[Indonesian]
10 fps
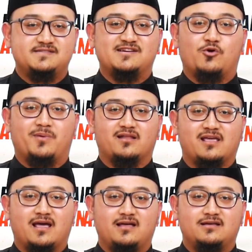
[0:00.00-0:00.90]

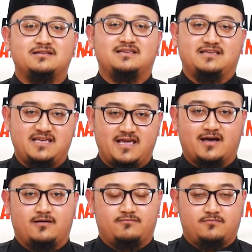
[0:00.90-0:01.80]
Jawabannya
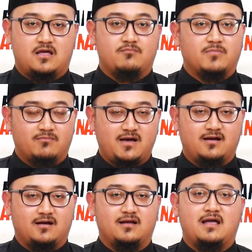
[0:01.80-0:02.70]
Iya,
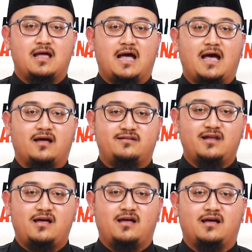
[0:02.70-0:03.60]
memang
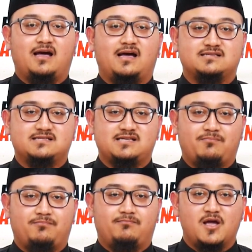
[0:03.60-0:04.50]
ada
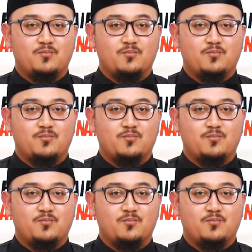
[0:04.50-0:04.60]
asap,